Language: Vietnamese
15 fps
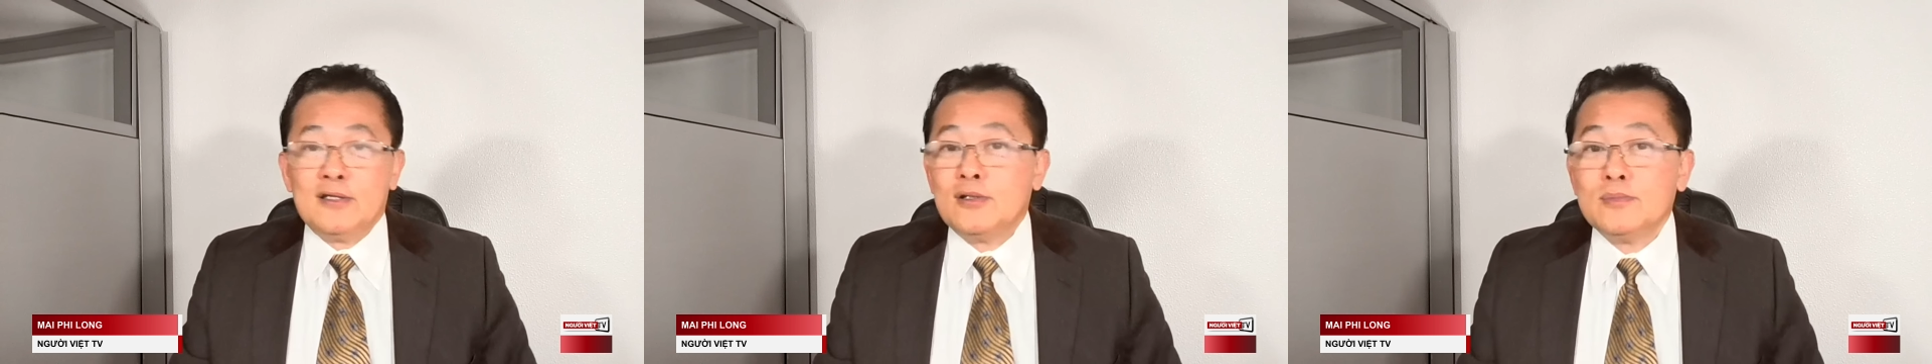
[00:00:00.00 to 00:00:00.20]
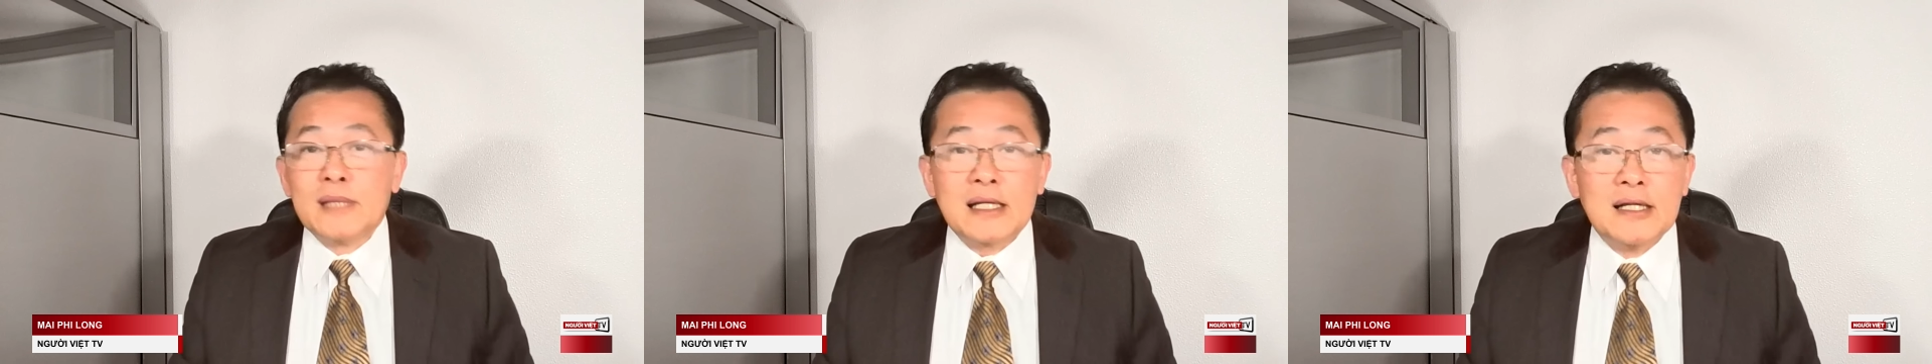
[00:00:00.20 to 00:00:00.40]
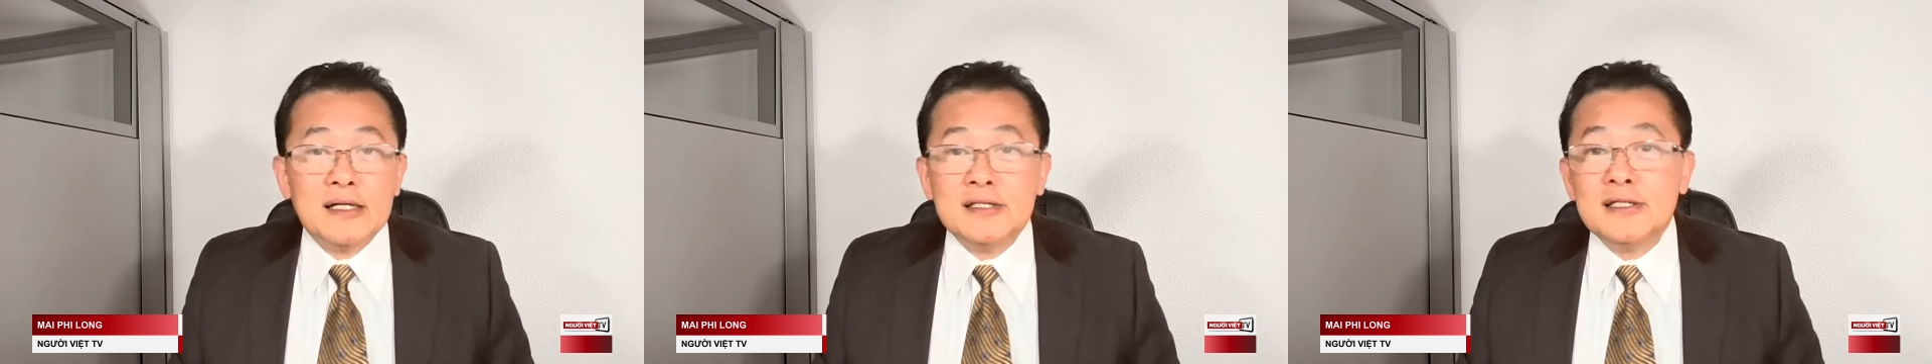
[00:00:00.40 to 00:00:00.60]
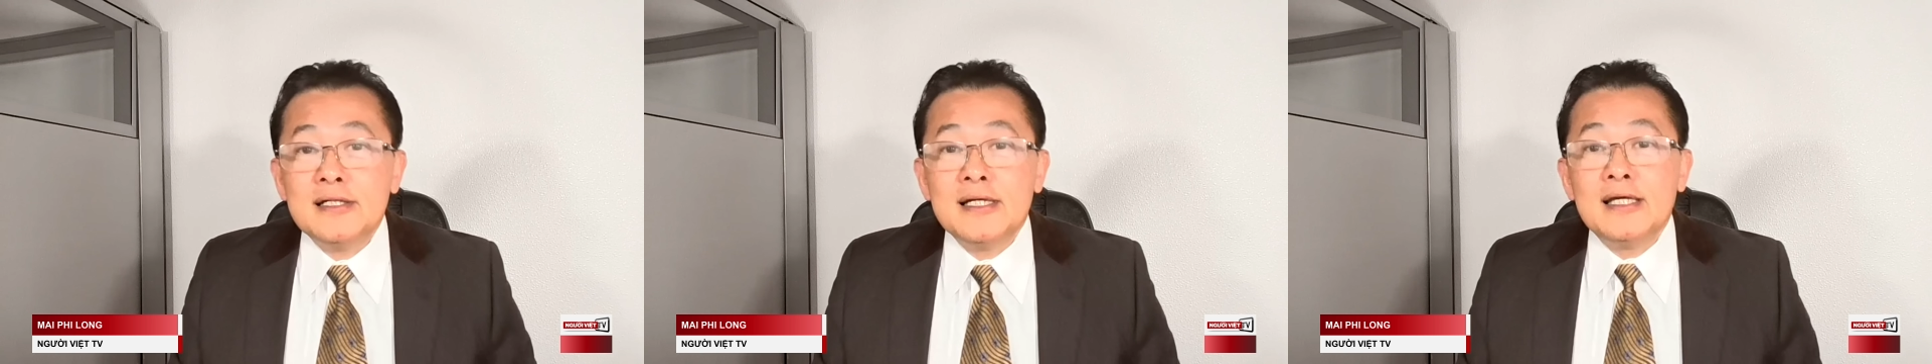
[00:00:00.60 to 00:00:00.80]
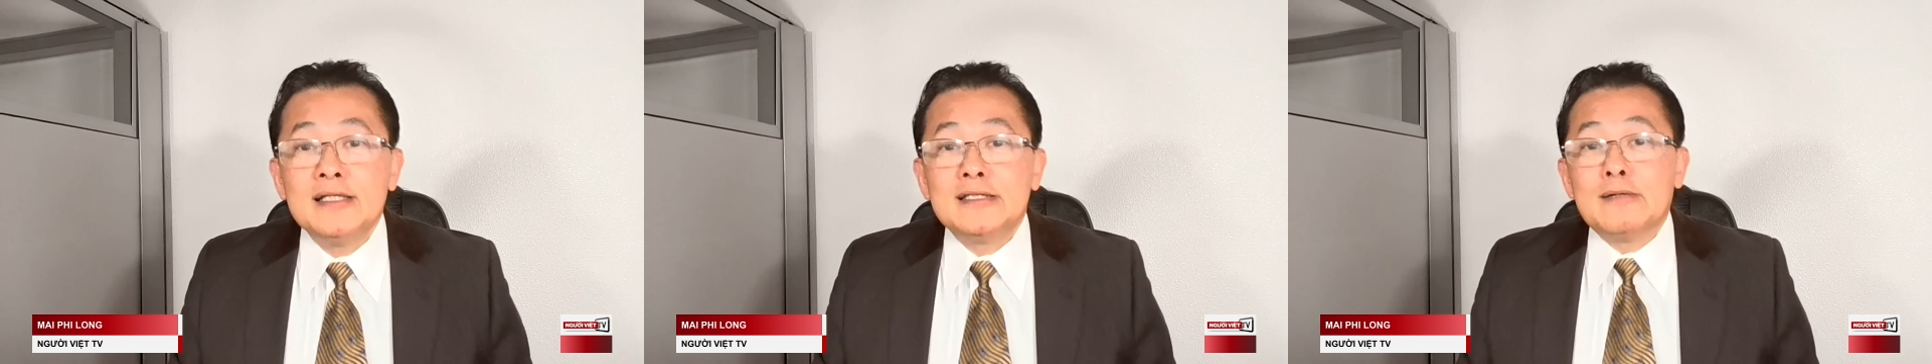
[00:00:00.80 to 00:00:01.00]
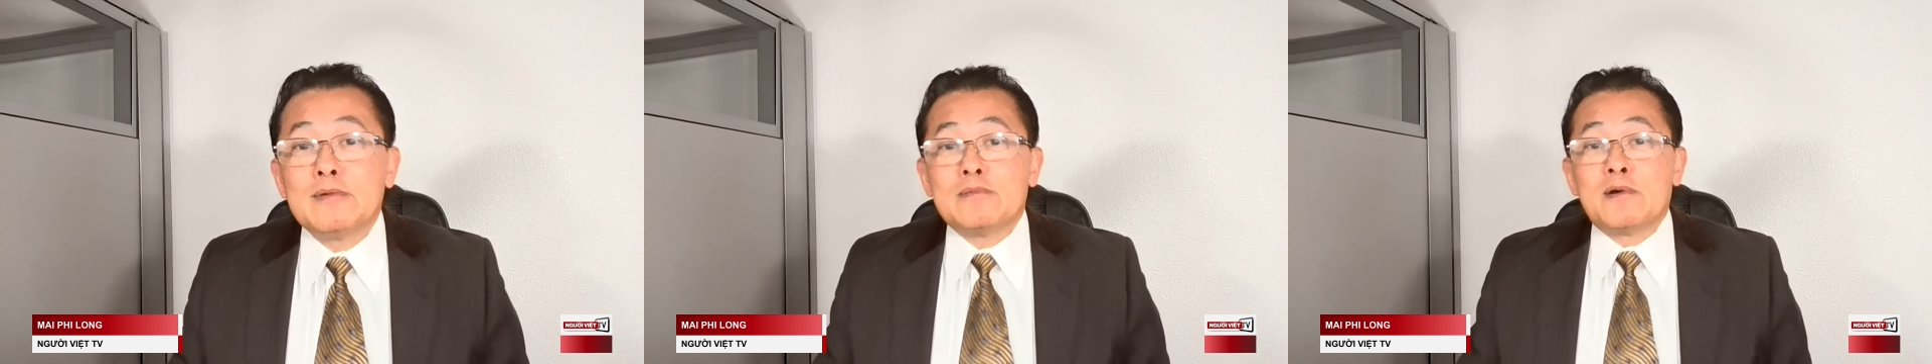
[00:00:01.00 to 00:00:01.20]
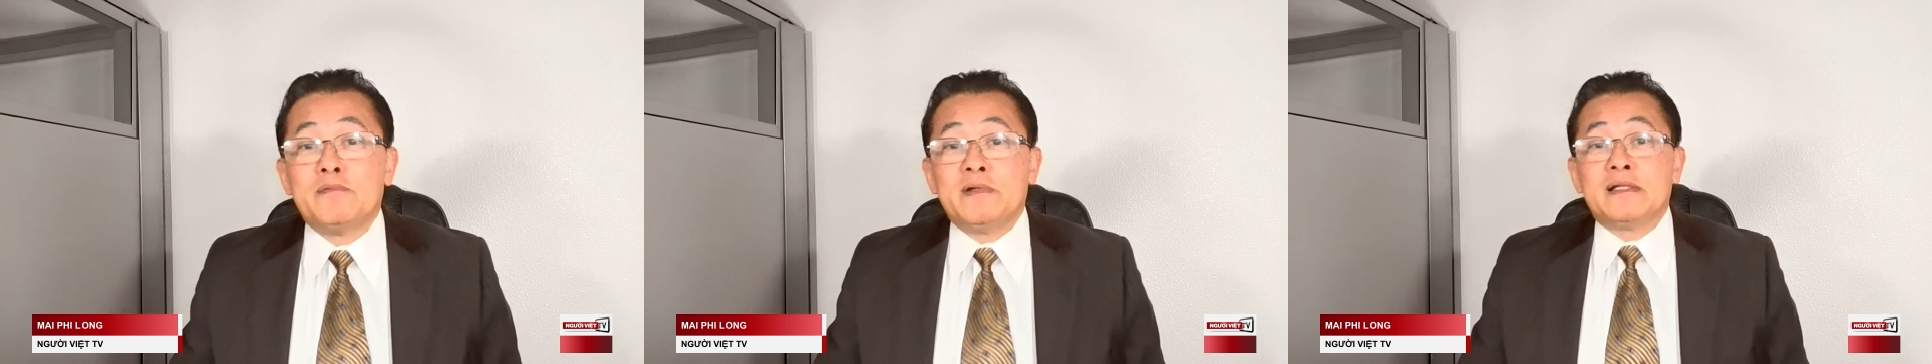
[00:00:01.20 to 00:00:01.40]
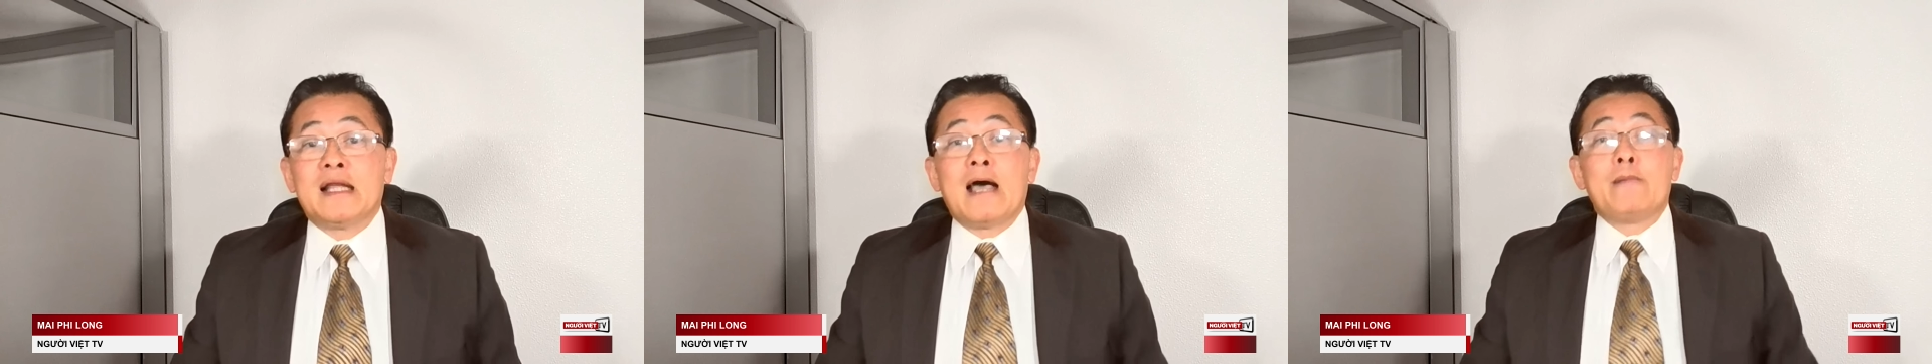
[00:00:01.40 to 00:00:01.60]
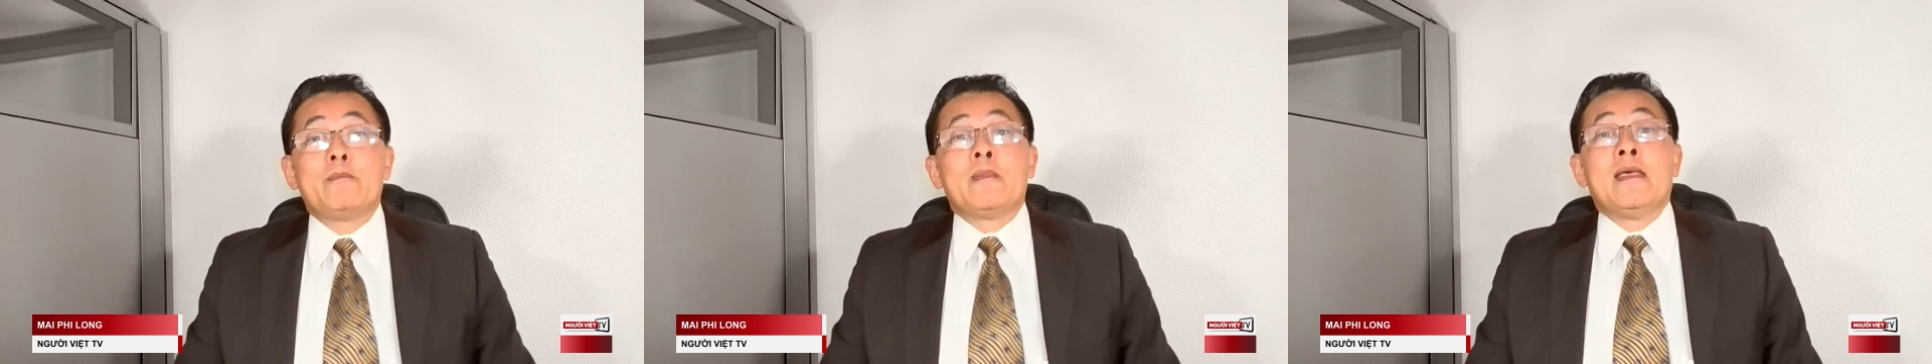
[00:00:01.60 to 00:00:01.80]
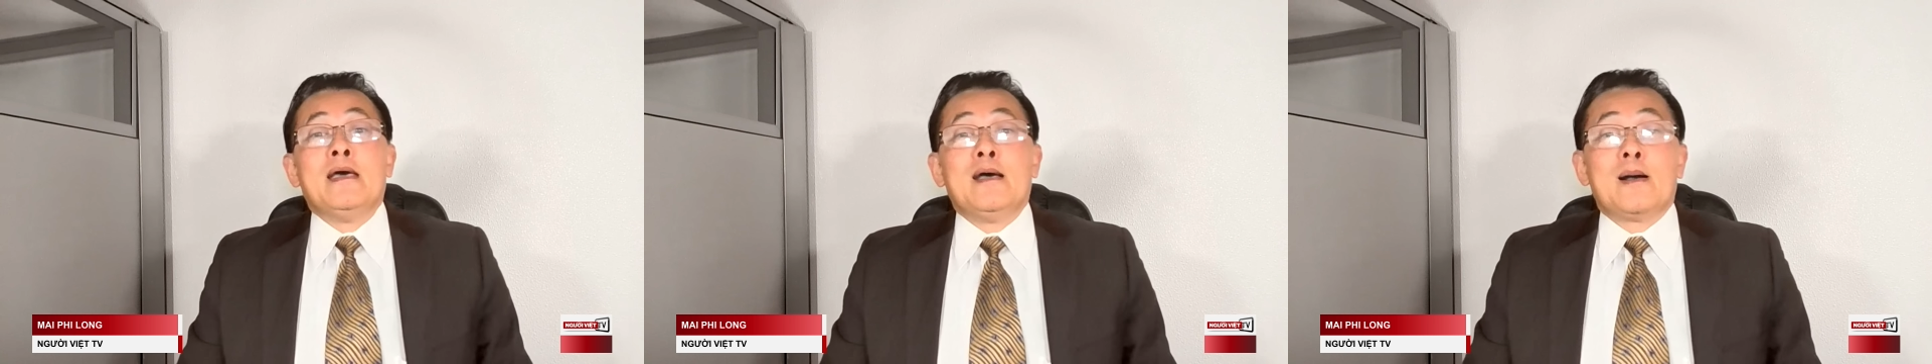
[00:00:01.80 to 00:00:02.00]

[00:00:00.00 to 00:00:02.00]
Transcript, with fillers: chúng ta thường chứng kiến trong cộng đồng Việt Nam